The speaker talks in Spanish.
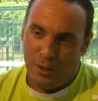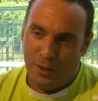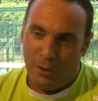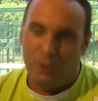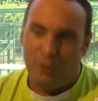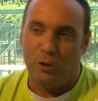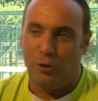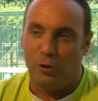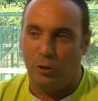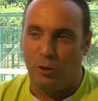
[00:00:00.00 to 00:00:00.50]

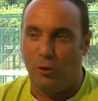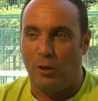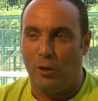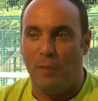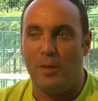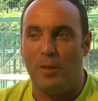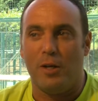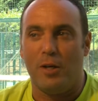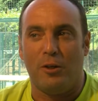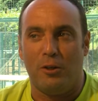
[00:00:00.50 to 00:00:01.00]
Son todos
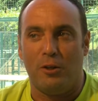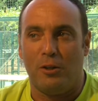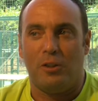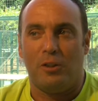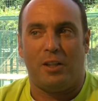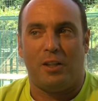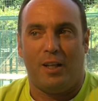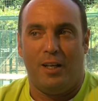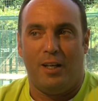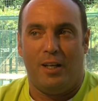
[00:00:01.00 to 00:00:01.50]
amigos
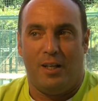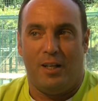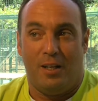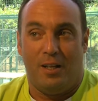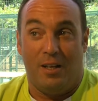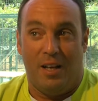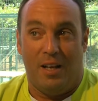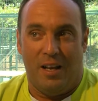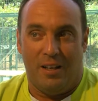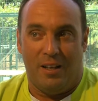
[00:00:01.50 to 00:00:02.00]

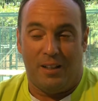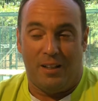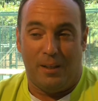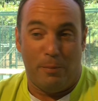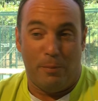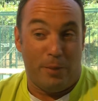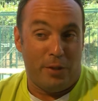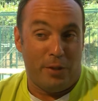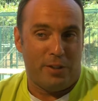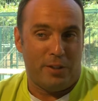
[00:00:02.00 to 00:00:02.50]
que, que
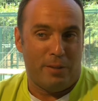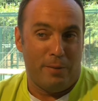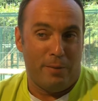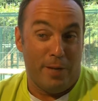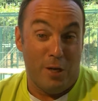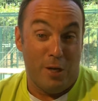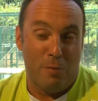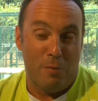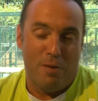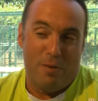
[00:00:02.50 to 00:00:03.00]
precisamente
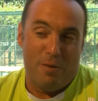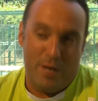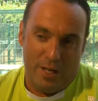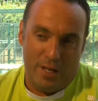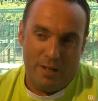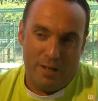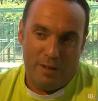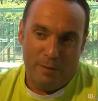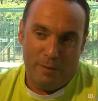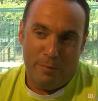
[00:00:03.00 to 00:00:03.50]
ellos me
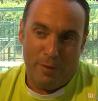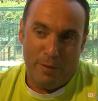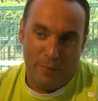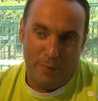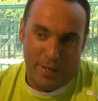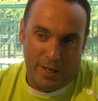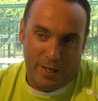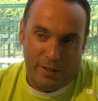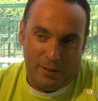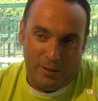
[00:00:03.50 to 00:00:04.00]
ven, me
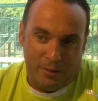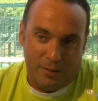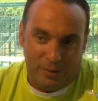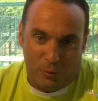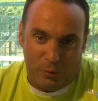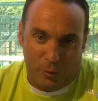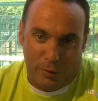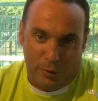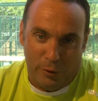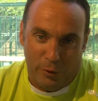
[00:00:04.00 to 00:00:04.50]
ven
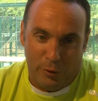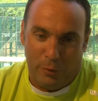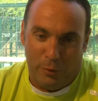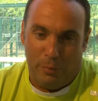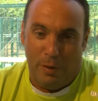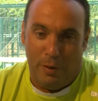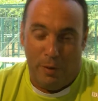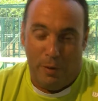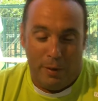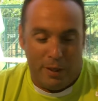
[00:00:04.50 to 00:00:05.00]
cuando
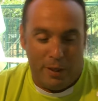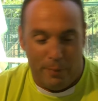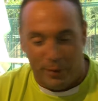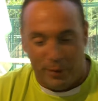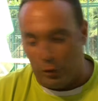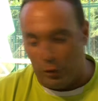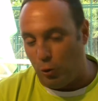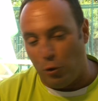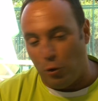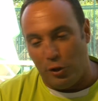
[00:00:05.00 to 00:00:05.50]
me ven que
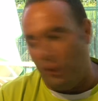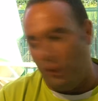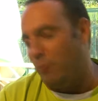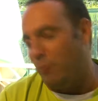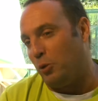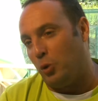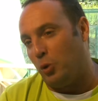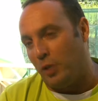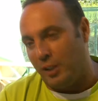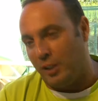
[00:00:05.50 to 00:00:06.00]
paso corriendo
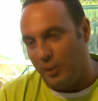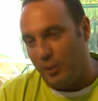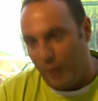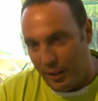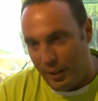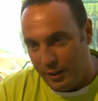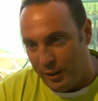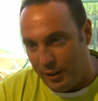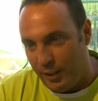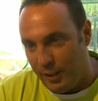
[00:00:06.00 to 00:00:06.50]
por su
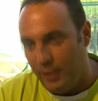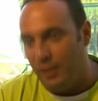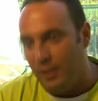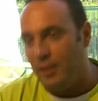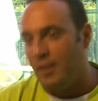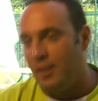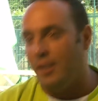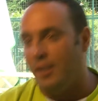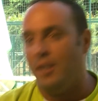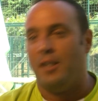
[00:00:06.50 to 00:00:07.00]
restaurante,
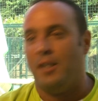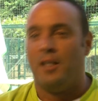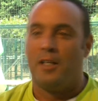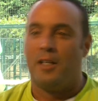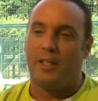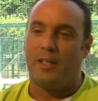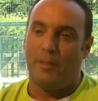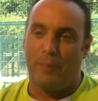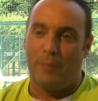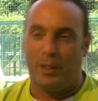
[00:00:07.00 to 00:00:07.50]

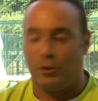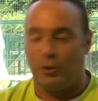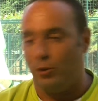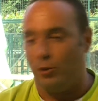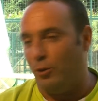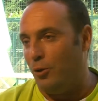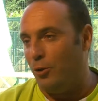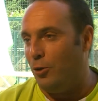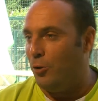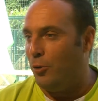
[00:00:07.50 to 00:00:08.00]
que
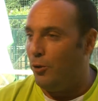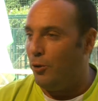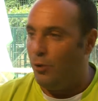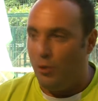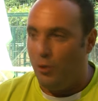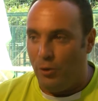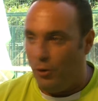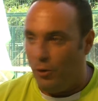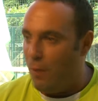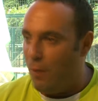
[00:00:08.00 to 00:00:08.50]

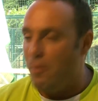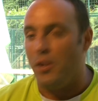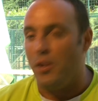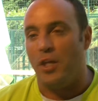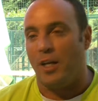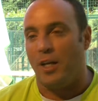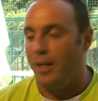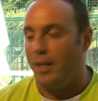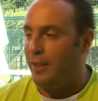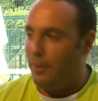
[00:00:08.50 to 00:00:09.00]
paso en
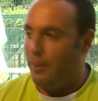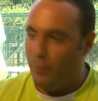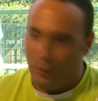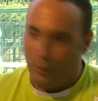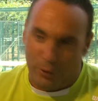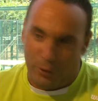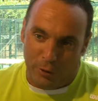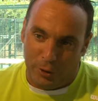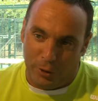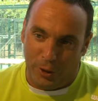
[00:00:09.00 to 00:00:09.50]
bicicleta
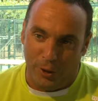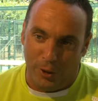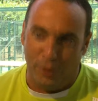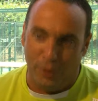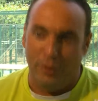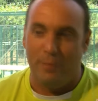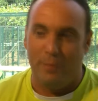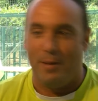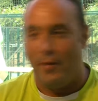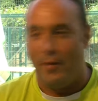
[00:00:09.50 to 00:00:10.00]
por no sé
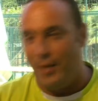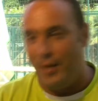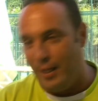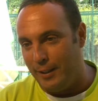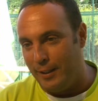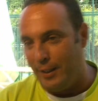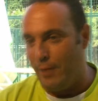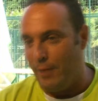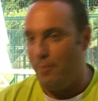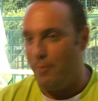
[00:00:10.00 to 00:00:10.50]
dónde, me
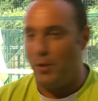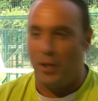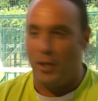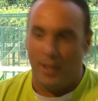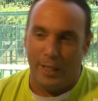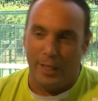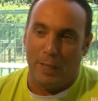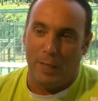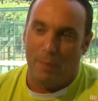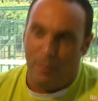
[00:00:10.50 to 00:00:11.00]
adelantan en
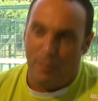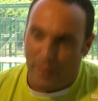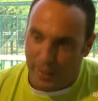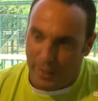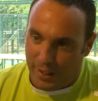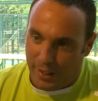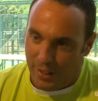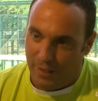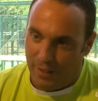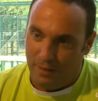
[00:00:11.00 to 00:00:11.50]
bicicleta y me
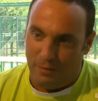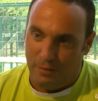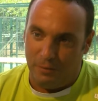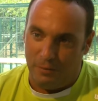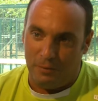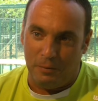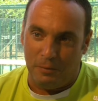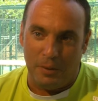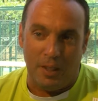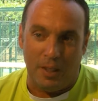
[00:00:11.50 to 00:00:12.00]
pitan.
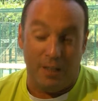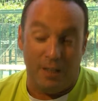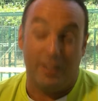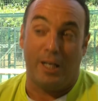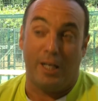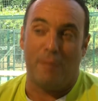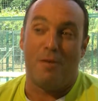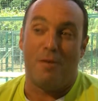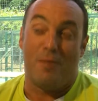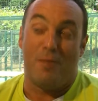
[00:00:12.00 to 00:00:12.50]
Gente
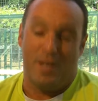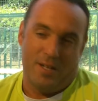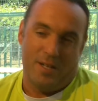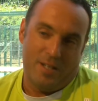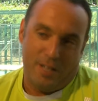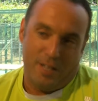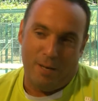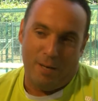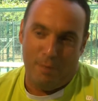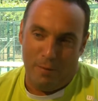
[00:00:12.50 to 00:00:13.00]
que me ve,
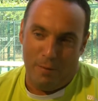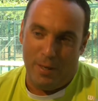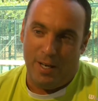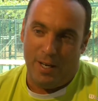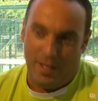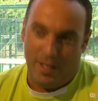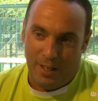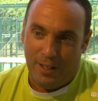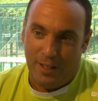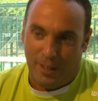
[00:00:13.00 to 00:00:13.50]
que me
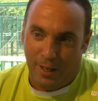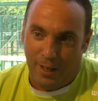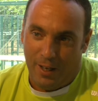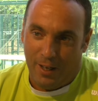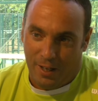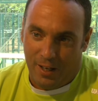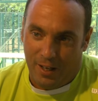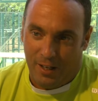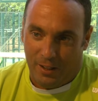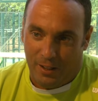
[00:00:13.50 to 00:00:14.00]
ve,
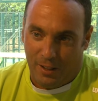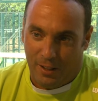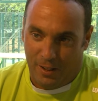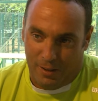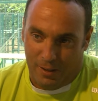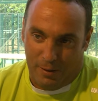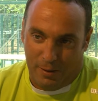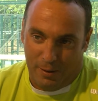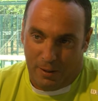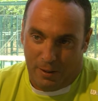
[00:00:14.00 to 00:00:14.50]

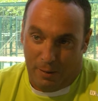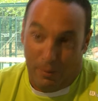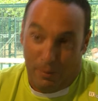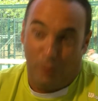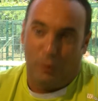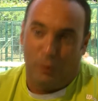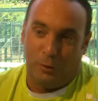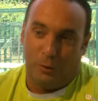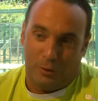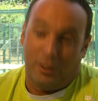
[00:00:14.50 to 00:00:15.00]
que, me,
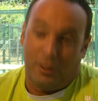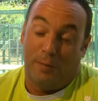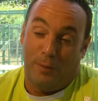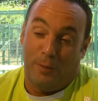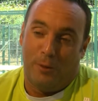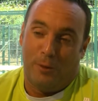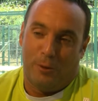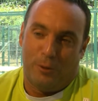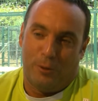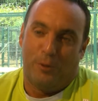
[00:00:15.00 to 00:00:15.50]
lo, que me,
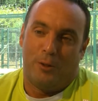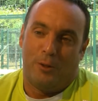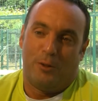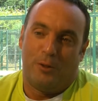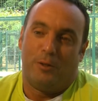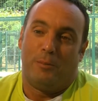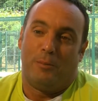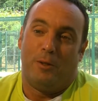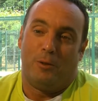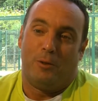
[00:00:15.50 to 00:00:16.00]

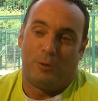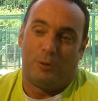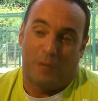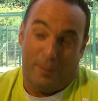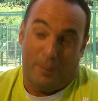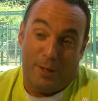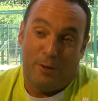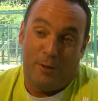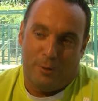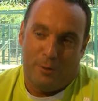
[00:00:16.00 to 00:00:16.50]
lo, me lo
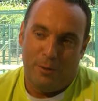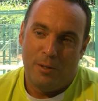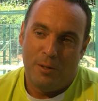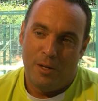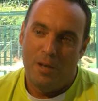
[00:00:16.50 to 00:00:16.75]
trabajo.